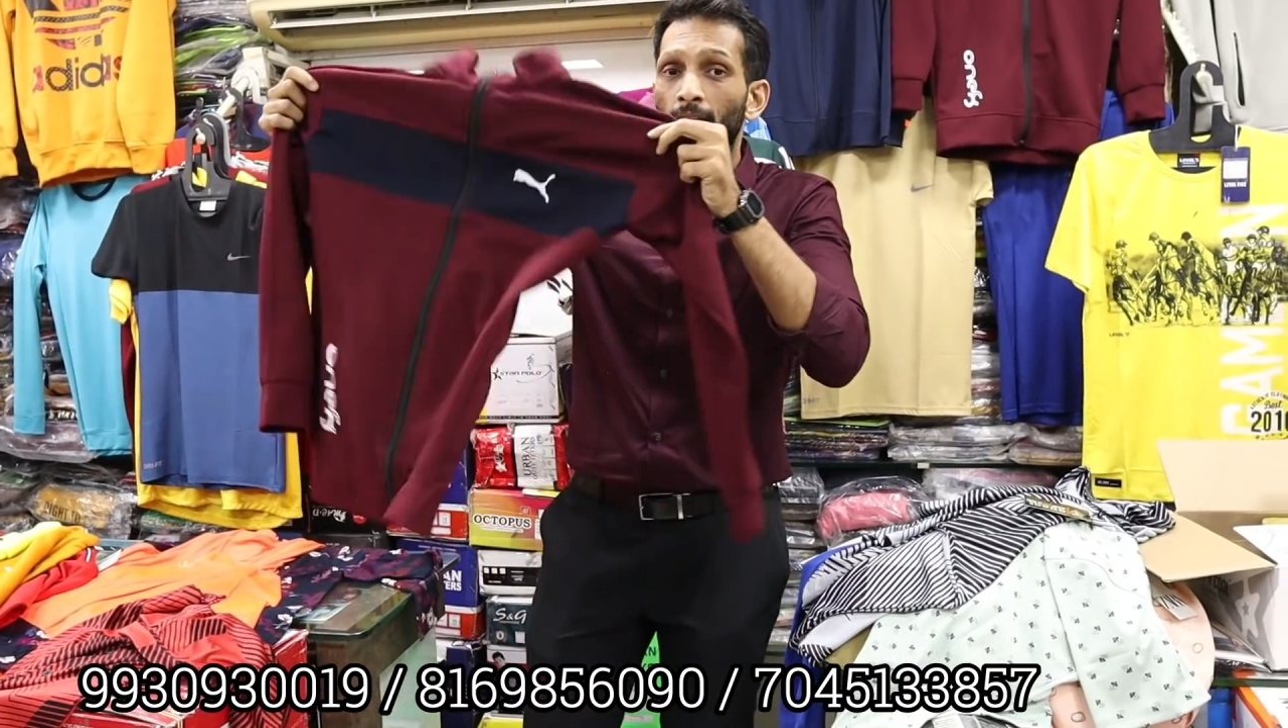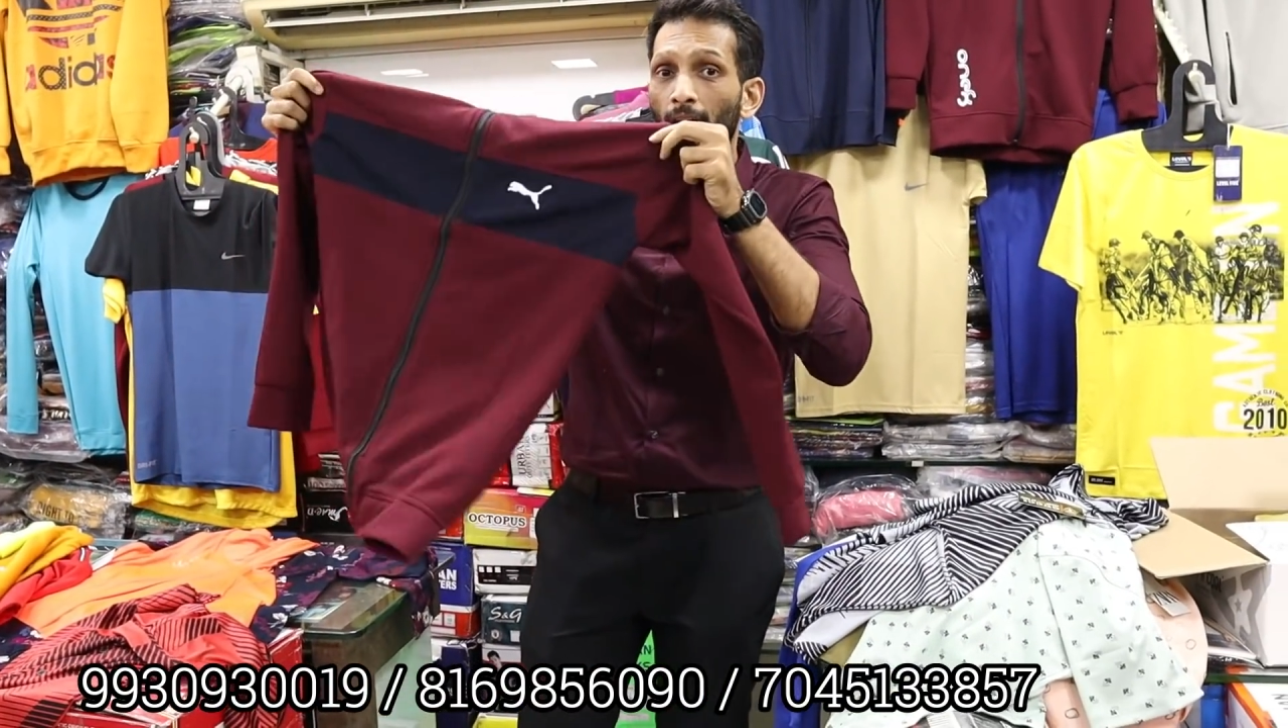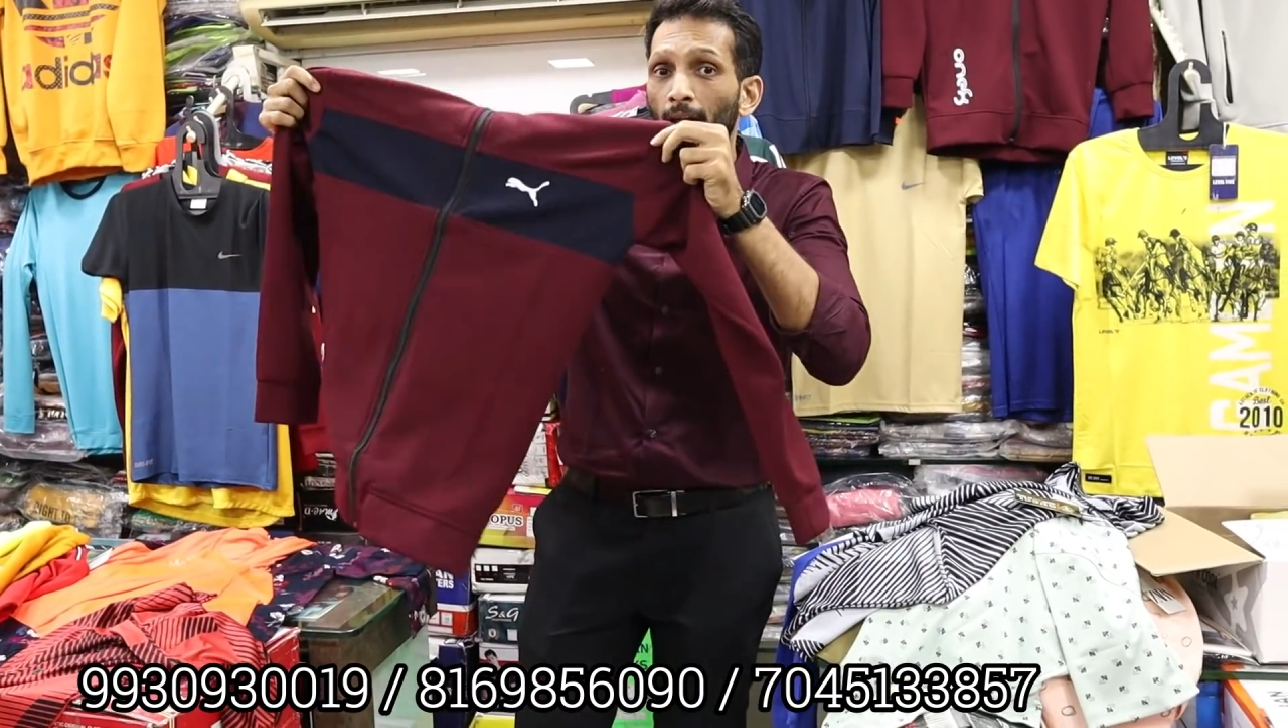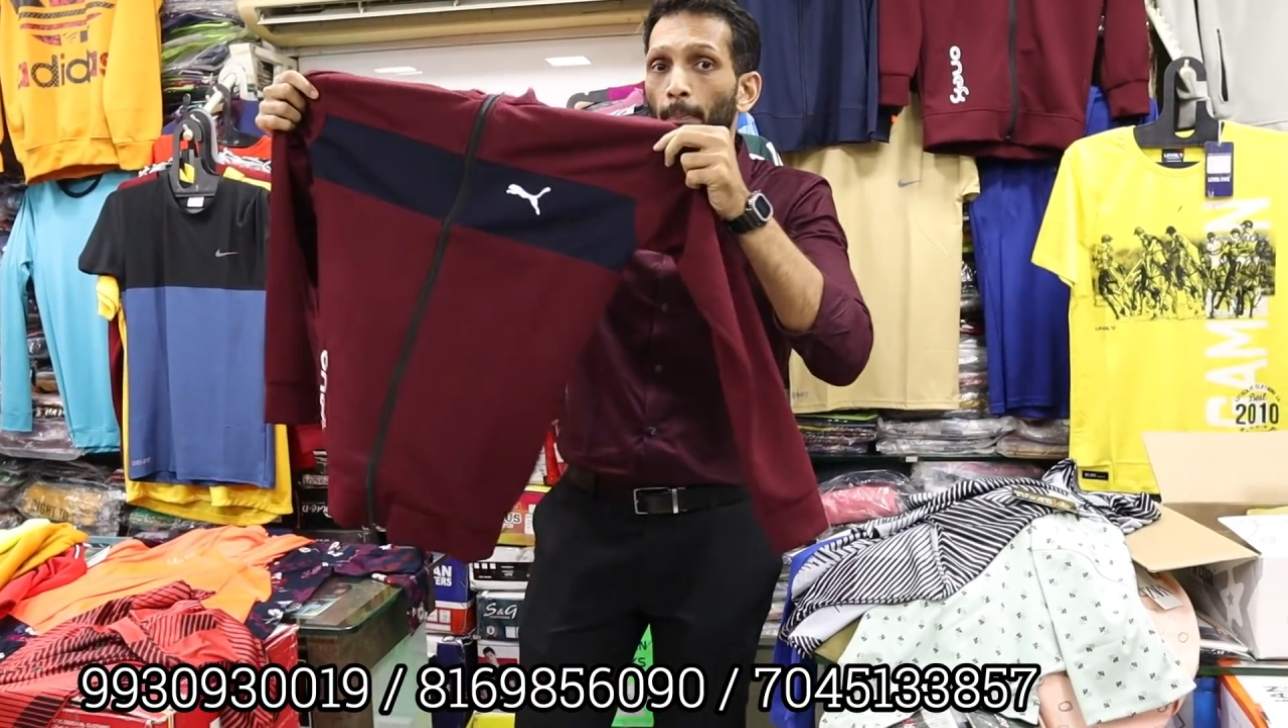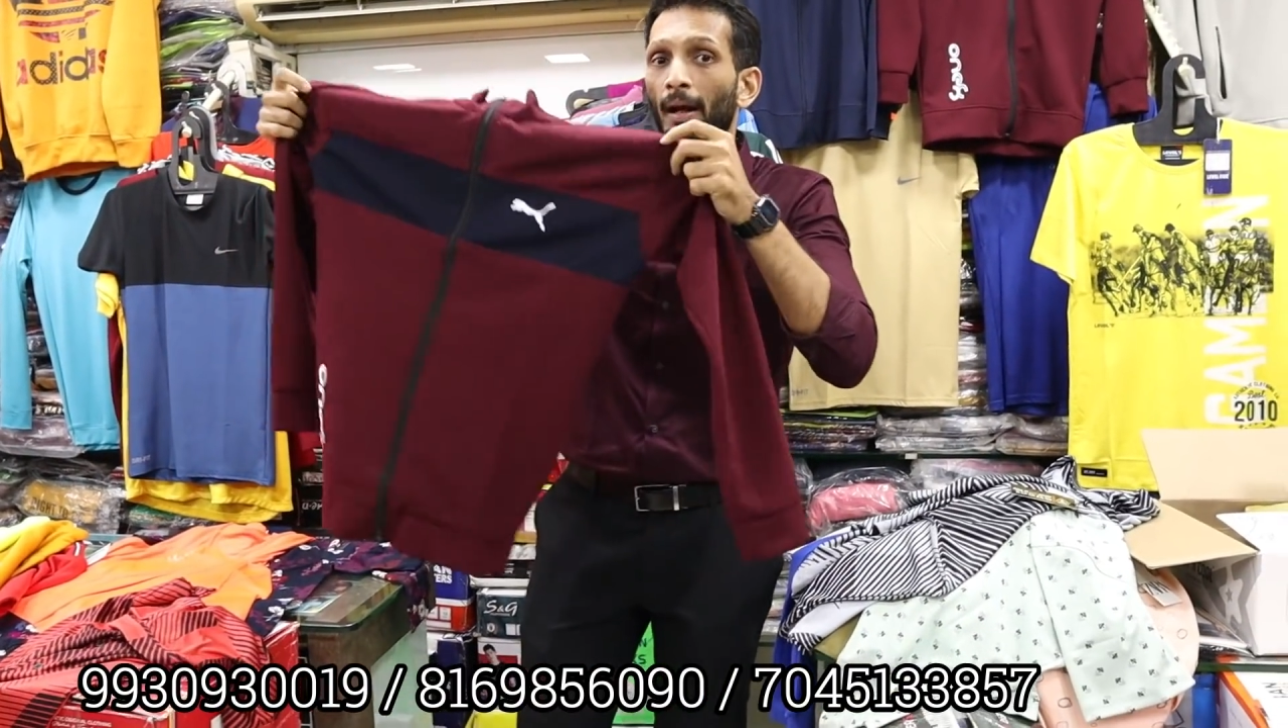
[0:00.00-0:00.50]

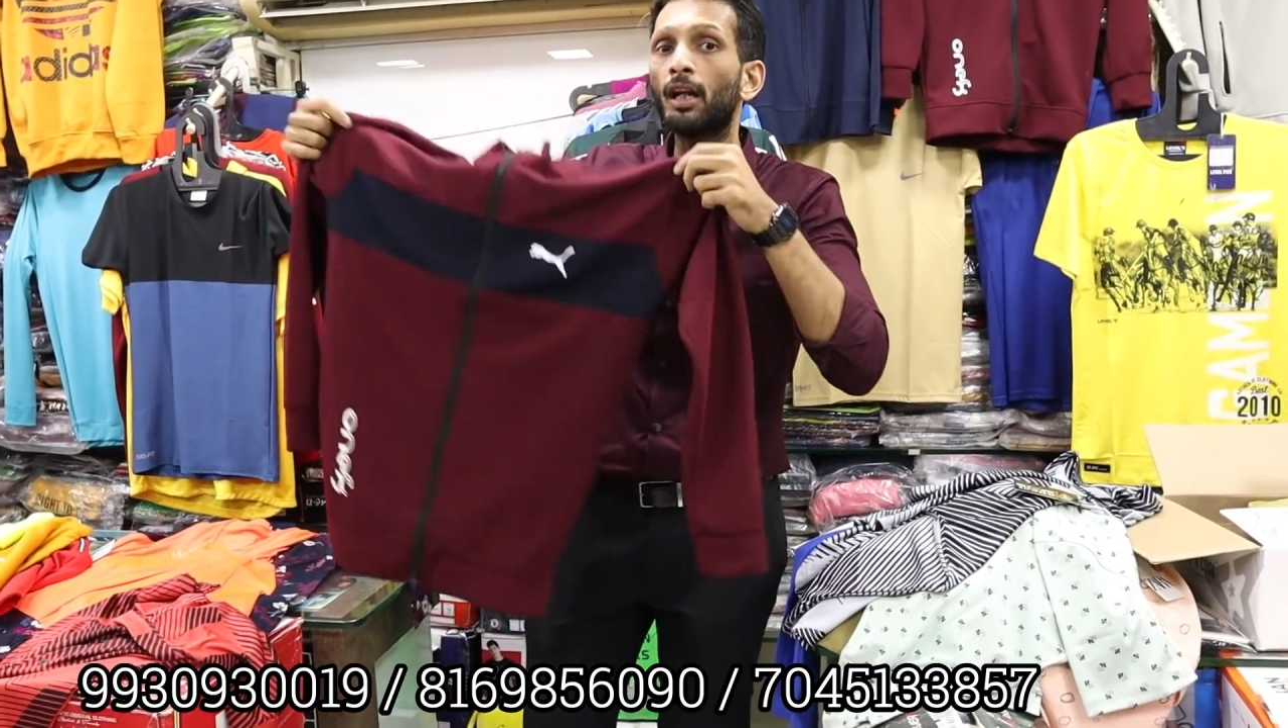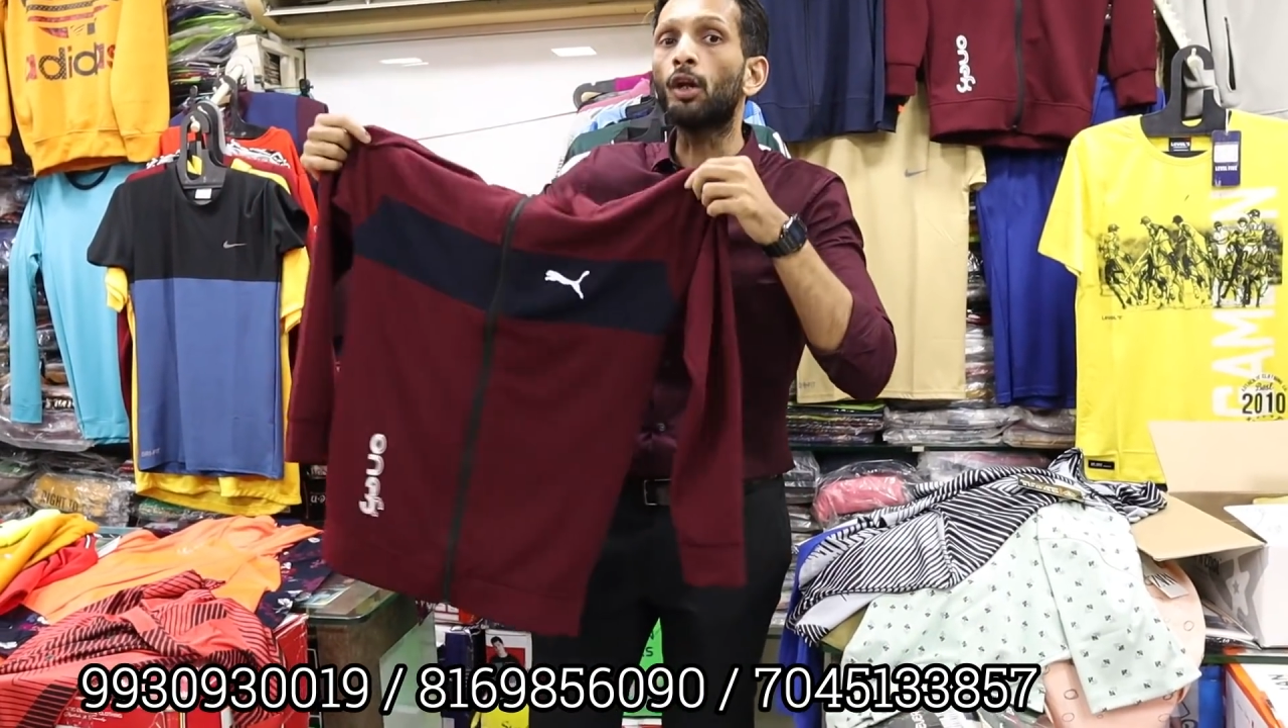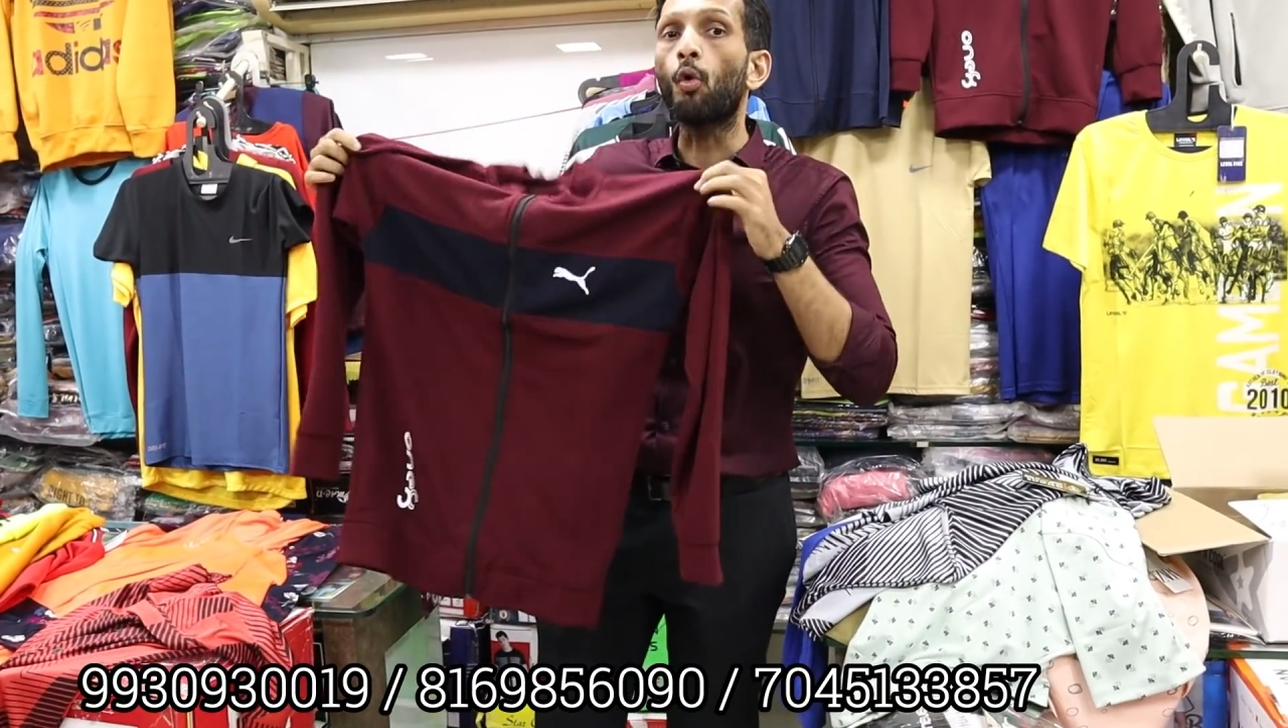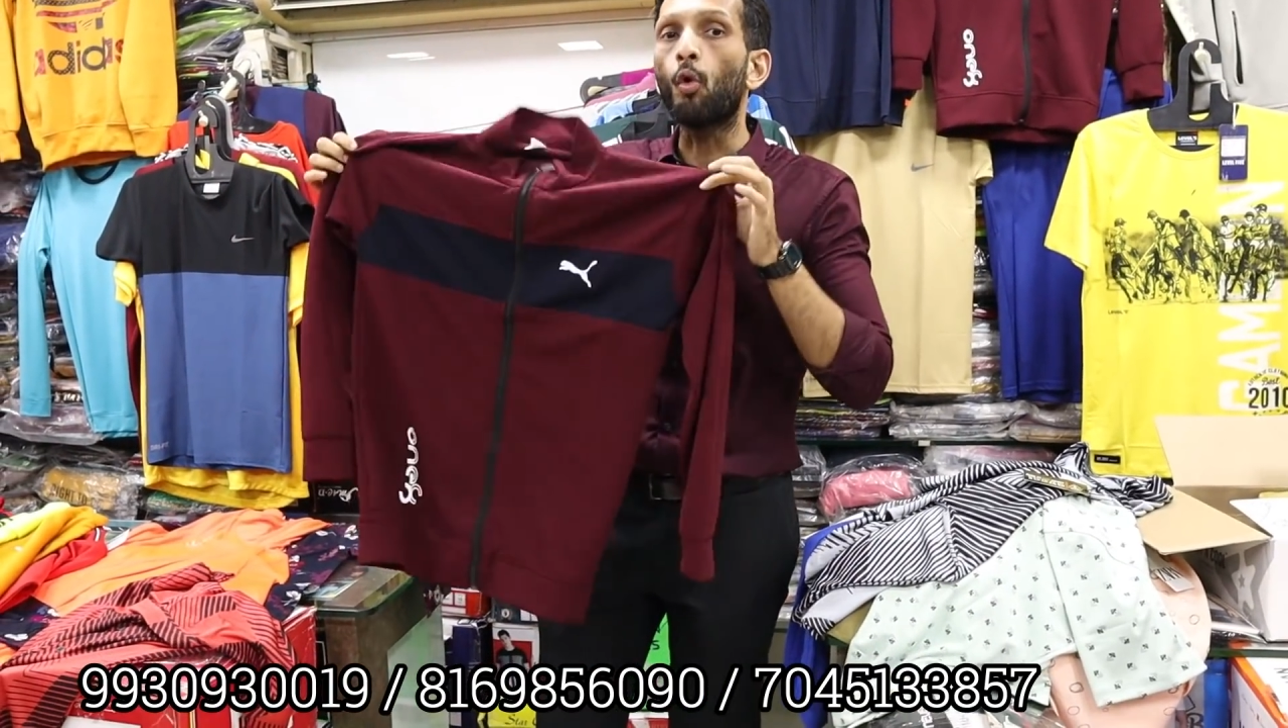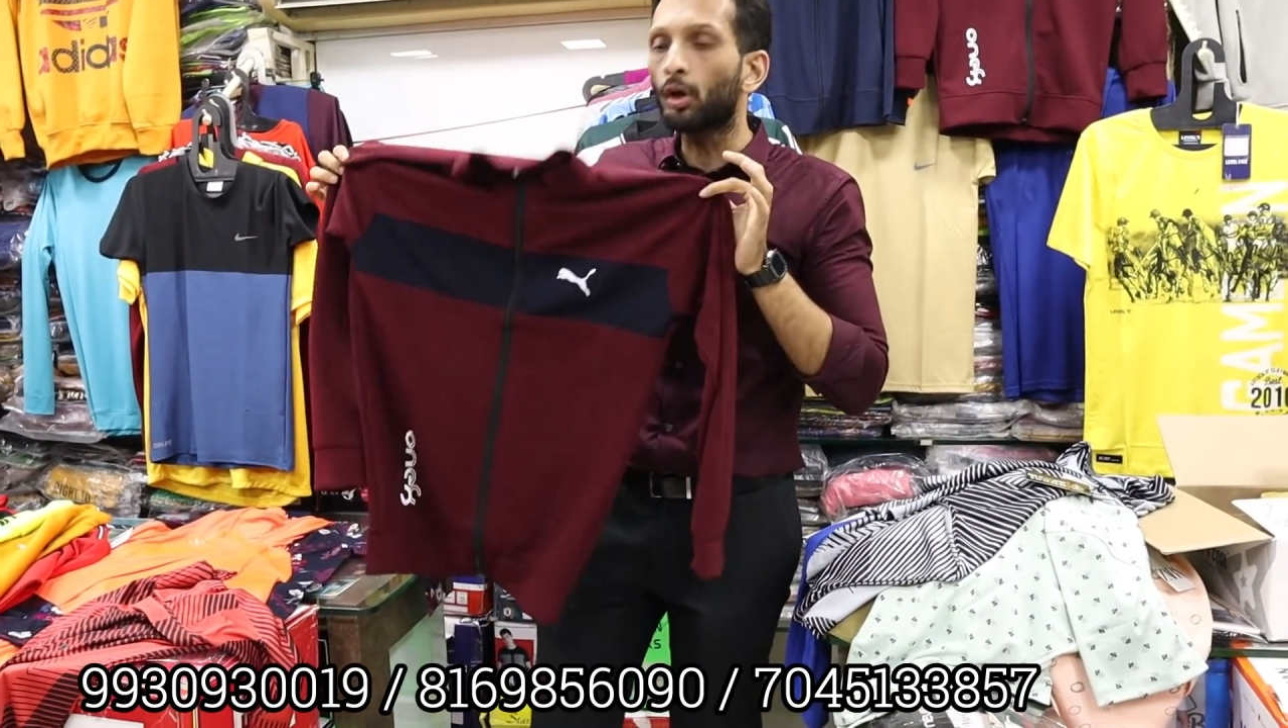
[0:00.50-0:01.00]
कट पैनल